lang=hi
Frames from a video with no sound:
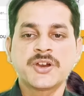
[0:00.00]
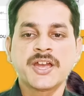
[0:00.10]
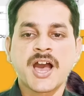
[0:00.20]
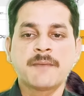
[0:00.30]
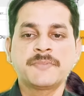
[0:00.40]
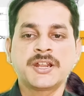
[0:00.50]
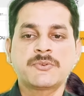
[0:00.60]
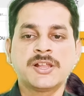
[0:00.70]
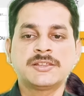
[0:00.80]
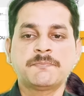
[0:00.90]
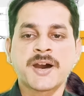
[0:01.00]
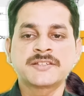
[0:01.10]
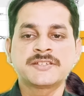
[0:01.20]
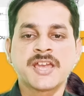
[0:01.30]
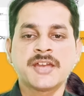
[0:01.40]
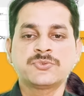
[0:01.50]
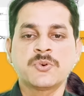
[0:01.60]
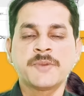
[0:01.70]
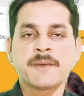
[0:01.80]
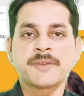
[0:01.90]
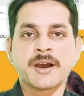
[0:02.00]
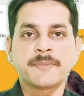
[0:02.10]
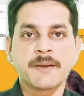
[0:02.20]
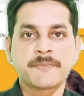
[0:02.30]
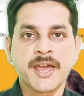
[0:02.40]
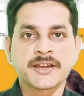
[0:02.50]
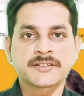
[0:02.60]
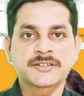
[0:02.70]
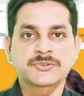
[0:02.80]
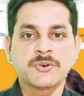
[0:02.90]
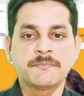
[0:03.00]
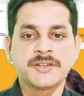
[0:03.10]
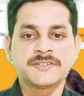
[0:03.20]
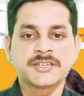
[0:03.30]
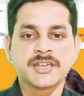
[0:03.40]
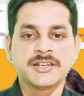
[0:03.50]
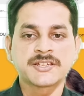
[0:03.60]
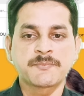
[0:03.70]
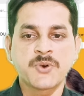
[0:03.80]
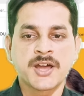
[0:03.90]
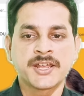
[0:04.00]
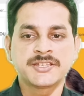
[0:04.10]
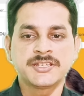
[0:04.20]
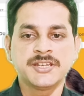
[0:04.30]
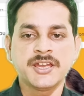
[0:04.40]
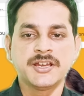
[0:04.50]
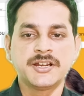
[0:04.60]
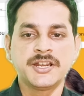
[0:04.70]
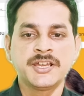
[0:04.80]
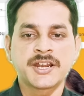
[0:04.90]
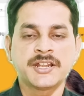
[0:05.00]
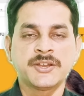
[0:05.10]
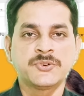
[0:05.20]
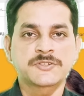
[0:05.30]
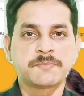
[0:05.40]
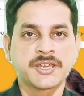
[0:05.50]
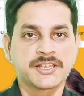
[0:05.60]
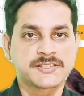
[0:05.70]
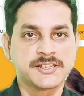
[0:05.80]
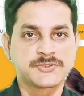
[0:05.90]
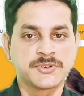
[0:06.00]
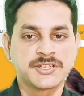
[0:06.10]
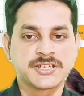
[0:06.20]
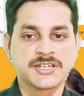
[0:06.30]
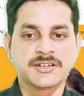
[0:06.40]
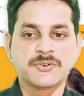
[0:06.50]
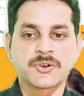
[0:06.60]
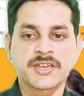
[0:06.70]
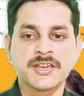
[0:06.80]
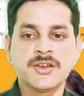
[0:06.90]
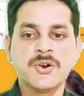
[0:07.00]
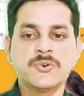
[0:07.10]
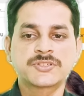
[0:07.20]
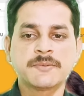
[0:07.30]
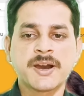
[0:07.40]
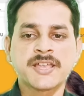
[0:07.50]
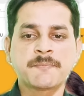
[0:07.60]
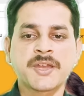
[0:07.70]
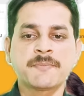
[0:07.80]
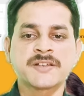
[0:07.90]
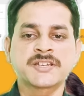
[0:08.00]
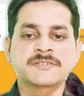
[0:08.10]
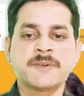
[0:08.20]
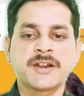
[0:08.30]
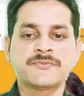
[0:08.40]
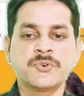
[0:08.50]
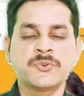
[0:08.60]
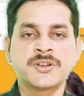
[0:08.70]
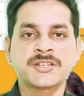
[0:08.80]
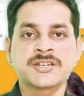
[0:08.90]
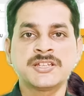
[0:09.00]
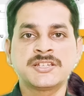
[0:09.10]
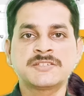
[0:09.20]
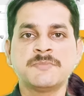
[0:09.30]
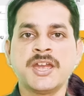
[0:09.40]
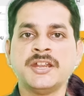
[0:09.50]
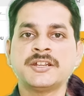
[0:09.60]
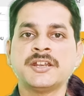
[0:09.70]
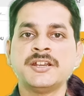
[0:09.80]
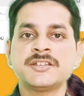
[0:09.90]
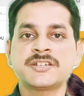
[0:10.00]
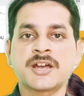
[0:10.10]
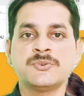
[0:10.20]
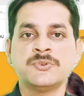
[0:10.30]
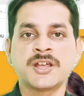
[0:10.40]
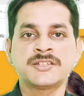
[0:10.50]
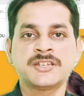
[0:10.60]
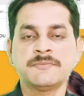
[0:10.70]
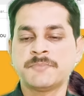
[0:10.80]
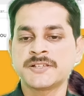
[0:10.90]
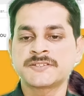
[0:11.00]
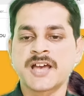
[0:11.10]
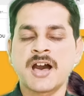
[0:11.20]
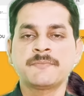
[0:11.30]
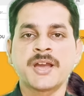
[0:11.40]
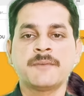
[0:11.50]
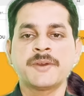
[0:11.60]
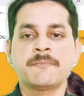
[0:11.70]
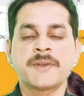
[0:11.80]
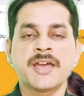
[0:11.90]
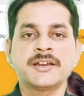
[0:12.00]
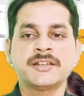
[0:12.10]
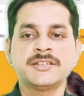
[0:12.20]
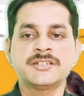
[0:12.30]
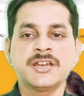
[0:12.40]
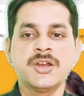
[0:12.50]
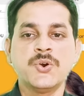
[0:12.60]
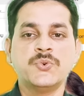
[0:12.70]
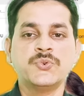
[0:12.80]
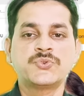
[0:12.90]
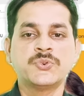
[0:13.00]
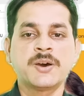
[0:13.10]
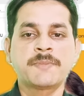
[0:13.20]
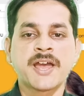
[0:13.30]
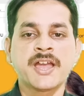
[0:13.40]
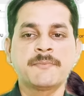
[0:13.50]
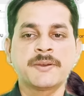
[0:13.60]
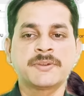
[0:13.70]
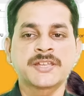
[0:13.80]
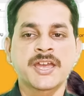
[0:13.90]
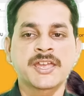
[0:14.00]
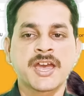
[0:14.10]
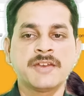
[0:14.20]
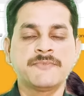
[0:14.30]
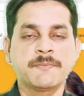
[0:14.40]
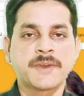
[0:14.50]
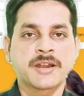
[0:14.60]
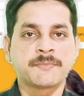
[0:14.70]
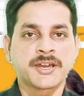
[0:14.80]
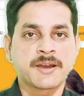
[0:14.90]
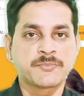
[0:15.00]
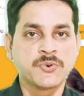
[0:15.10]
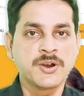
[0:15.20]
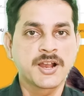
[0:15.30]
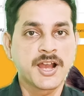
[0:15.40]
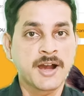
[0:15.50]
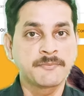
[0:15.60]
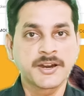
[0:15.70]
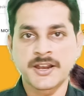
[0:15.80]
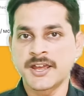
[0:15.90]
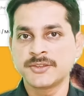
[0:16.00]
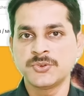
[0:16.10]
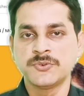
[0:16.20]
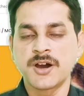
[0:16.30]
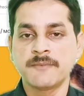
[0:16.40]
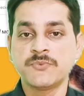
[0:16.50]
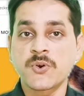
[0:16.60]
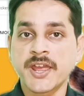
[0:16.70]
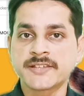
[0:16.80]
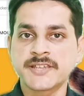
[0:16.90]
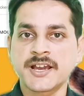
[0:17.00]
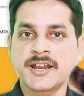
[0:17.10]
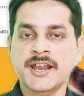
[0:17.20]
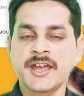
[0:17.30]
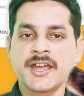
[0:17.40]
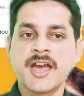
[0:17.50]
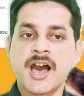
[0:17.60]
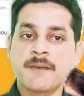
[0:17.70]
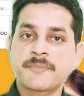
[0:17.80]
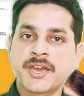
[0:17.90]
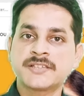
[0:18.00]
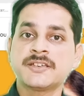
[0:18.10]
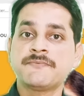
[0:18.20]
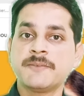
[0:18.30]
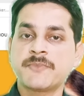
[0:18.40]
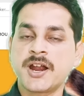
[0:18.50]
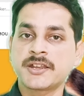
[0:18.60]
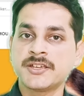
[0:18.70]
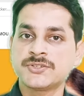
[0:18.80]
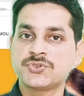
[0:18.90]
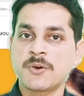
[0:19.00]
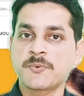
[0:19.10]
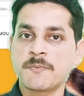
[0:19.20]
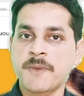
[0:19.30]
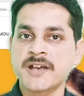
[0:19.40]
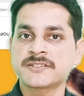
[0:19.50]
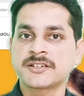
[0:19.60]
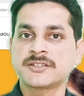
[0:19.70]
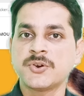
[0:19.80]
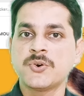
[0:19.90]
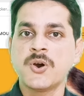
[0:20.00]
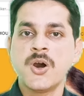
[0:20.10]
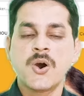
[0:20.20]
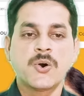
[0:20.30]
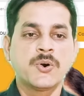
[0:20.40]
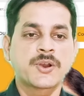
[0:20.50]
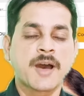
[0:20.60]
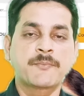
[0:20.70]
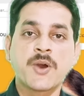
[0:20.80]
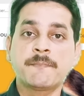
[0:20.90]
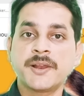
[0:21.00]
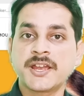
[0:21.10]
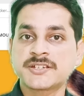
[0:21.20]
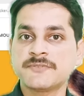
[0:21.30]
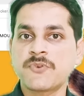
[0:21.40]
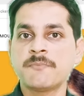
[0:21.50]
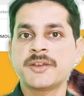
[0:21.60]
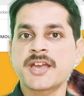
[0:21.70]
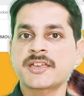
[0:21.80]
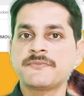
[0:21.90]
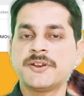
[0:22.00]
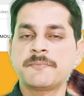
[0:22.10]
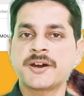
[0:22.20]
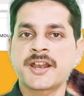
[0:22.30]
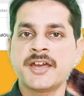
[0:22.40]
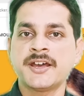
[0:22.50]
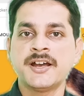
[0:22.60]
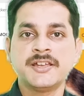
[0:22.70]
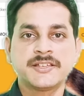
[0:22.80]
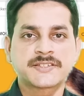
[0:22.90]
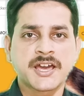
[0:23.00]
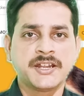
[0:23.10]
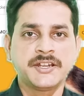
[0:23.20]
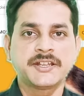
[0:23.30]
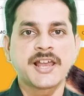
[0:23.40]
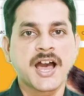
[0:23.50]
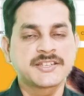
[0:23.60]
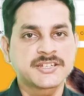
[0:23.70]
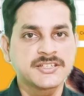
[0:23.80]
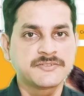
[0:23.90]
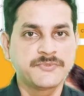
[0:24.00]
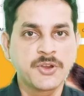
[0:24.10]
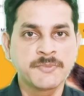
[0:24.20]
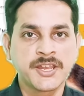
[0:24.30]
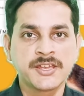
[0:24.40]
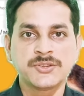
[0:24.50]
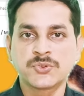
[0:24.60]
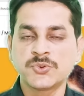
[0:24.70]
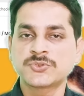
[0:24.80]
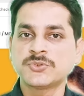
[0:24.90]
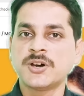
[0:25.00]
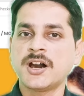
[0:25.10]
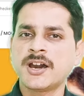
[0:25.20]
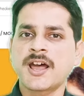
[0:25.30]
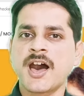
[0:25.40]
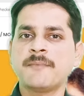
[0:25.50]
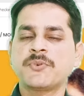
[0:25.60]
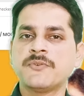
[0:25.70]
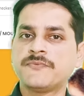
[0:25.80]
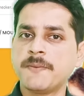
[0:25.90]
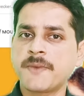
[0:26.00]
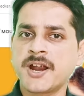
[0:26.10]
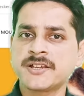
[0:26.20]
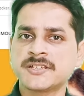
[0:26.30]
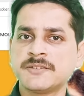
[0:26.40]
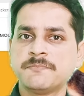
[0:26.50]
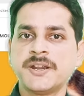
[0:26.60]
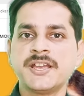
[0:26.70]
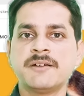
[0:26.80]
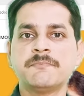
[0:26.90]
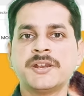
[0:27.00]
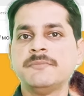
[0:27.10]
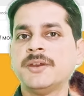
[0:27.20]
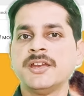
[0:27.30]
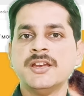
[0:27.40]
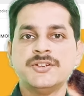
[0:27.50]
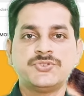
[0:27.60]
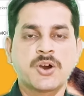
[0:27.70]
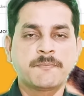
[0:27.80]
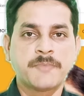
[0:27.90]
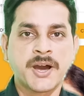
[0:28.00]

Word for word: जो है आपने ट्वेल्थ पास किया है तो भी आप यहाँ पे अप्लाई कर सकते हो बेसिक इंग्लिश आपको आना चाहिए रीडिंग राइटिंग और स्पीकिंग स्किल्स होनी चाहिए ओके उसके बाद आपके पास एक स्मार्टफोन होना चाहिए जिसमें इंटरनेट चालू होना चाहिए बस आप यहाँ पे अप्लाई कर दीजिए हु शुड अप्लाई यहाँ पे बताया गया है फ्लिपकार्ट में अगर आपको काम करना है तो अब वो कैसे करना है आप आप कैसे फ्लिपकार्ट के इस जॉब को पा सकते हो और आपको एप्लीकेशन फॉर्म में क्या क्या फिलअप करना है ना ये सारी डिटेल आज के इस वीडियो में रहेगी तो दोस्तों अगर आपको फ्लिपकार्ट जैसी बड़ी कंपनी में जॉब